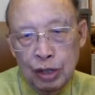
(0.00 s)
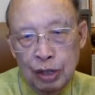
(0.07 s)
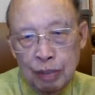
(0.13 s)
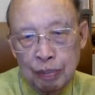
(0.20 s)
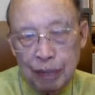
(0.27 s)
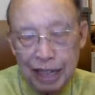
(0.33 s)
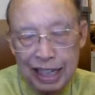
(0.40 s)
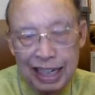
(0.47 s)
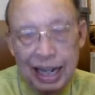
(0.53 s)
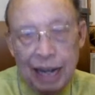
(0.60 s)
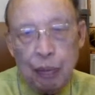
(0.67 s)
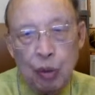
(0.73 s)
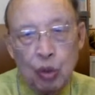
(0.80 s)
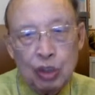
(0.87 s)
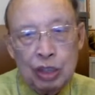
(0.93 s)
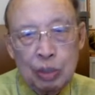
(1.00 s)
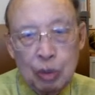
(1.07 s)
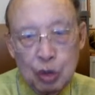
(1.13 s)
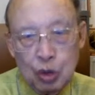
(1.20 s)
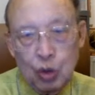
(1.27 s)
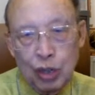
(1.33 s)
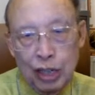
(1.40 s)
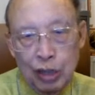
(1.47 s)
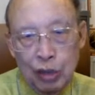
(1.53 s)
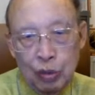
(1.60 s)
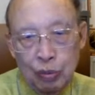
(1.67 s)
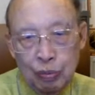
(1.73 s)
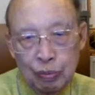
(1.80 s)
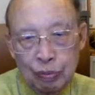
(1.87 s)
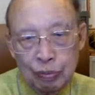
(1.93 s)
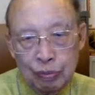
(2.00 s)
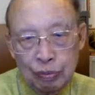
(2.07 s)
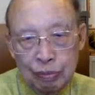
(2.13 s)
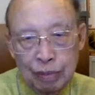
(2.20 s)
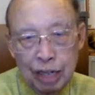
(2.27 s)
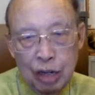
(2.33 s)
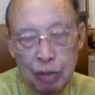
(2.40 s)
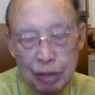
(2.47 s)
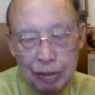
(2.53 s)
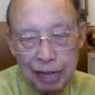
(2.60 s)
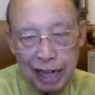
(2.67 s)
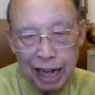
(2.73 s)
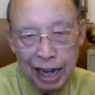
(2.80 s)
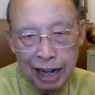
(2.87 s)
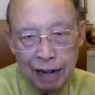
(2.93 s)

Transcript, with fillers: เป็นหยังพระองค์สิบรสวยเฮาเมื่อเฮามีปัญหา